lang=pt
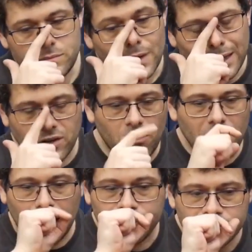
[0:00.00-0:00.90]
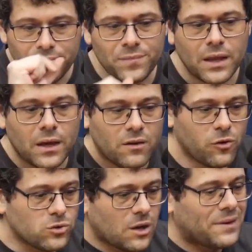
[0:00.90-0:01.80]
Então vamos lá. Vou
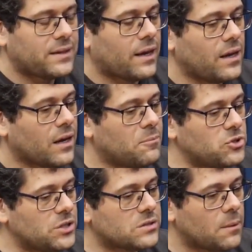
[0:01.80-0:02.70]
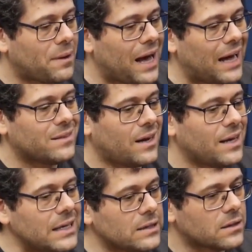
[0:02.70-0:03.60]
usar uma técnica budista para
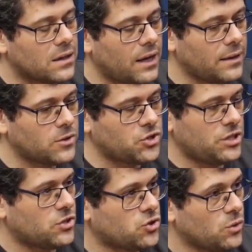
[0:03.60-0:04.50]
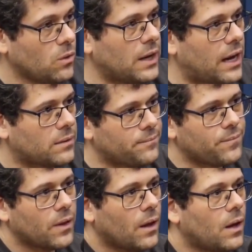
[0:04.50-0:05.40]
atrair energias de um lugar.
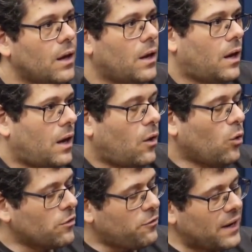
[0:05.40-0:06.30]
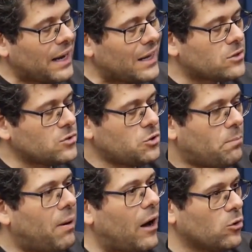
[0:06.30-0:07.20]
Orfanato de
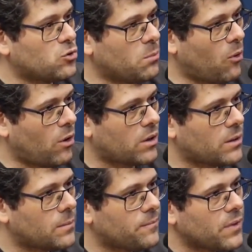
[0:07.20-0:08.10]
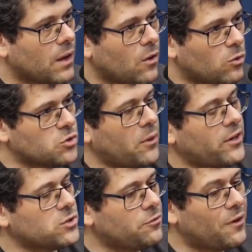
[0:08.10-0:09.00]
Baltimore. Um dos
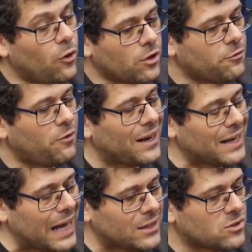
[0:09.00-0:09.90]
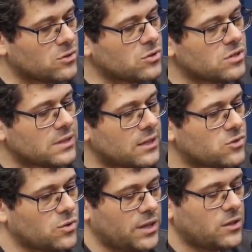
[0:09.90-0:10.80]
maiores orfanatos dos Estados
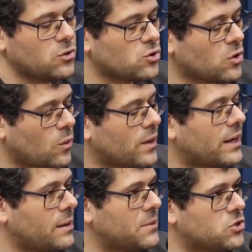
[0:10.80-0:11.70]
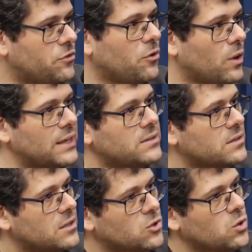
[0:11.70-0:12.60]
Unidos com crimes de violência
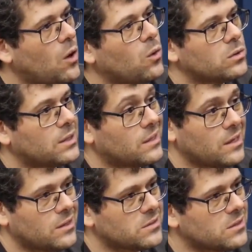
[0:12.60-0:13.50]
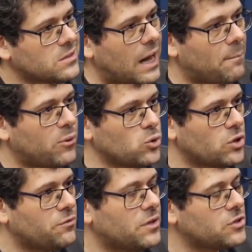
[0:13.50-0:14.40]
sexual contra crianças, abuso
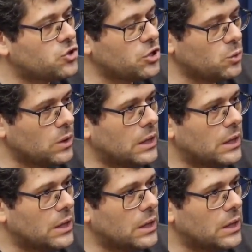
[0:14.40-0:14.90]
infantil,